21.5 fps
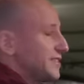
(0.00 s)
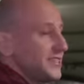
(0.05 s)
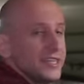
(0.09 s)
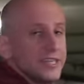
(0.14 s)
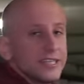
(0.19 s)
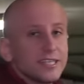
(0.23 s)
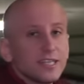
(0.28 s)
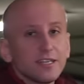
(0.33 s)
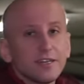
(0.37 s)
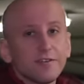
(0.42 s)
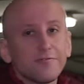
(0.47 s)

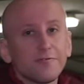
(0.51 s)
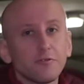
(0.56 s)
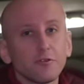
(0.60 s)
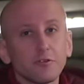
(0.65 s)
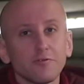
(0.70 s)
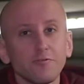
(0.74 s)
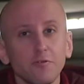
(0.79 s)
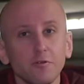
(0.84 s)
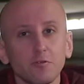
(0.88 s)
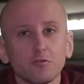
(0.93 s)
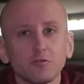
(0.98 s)
Дизельный
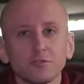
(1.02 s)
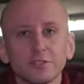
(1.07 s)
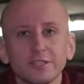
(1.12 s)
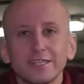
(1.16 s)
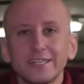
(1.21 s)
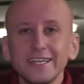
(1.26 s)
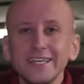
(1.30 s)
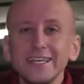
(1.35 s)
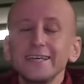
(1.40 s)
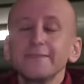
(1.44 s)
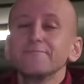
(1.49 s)
Ford Focus
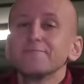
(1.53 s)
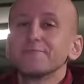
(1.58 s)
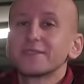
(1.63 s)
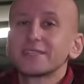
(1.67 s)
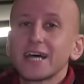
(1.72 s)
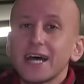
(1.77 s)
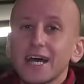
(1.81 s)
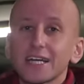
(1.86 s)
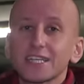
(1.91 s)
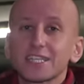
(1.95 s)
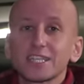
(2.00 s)
3
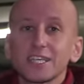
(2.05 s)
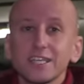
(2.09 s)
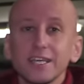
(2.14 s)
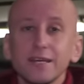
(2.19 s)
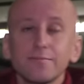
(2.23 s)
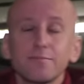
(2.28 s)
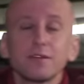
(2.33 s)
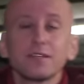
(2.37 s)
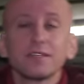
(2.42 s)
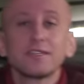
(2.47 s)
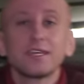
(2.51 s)
также не
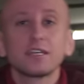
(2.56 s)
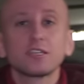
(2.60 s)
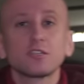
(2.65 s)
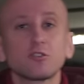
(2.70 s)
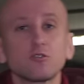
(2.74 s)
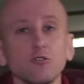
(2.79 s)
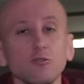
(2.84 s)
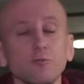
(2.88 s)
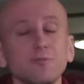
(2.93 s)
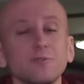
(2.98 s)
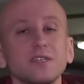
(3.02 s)
были
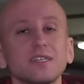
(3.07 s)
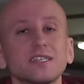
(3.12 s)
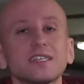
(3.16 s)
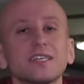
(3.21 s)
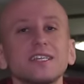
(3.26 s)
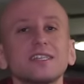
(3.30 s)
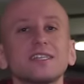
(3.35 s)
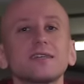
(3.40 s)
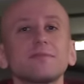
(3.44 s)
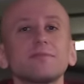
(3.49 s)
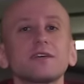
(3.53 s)
доступны с
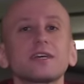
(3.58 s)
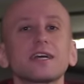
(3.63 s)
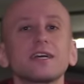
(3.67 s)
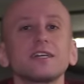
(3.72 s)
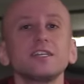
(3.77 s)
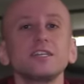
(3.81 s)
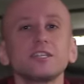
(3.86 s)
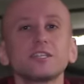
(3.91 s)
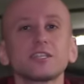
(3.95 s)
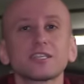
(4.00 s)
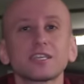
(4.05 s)

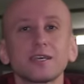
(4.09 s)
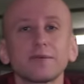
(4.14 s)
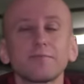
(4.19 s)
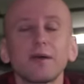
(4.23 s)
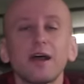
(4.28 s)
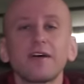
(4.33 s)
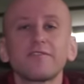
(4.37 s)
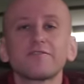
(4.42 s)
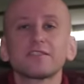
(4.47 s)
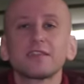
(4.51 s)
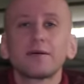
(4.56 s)
гидромеханическим
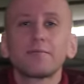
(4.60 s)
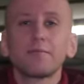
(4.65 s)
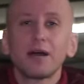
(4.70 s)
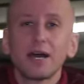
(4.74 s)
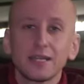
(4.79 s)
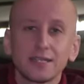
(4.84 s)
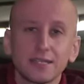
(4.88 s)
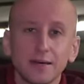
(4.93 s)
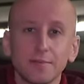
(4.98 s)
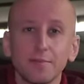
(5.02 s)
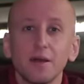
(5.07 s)

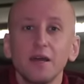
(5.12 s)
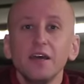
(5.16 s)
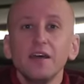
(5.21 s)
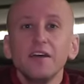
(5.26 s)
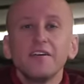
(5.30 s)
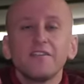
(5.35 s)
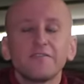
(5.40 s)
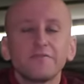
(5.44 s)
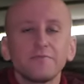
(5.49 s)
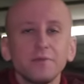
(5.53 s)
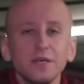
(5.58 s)
автоматом.
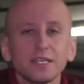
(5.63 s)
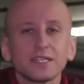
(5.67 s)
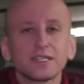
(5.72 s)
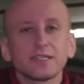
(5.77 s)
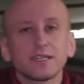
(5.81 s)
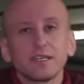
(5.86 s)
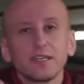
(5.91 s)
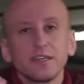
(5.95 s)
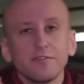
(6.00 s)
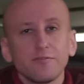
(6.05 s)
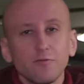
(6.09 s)

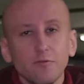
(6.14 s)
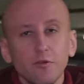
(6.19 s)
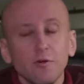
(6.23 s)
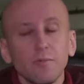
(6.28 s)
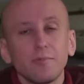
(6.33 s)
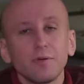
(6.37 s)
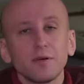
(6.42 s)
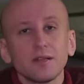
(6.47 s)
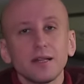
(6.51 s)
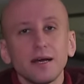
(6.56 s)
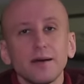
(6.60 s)
Вместо него
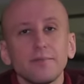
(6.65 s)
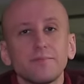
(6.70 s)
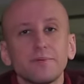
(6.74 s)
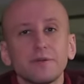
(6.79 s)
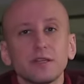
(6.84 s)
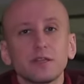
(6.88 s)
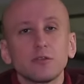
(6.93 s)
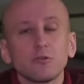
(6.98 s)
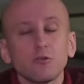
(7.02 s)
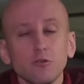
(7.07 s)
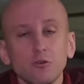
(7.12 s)
была
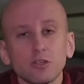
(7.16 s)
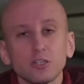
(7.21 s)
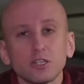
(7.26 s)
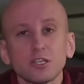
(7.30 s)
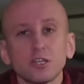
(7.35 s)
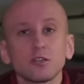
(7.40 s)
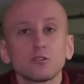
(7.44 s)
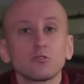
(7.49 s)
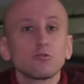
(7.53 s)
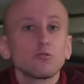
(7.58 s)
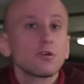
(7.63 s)

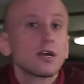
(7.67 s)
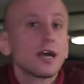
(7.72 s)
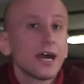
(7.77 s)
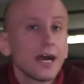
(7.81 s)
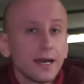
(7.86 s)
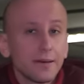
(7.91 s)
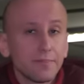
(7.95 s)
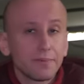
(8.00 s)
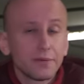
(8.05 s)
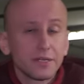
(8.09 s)
предложена другая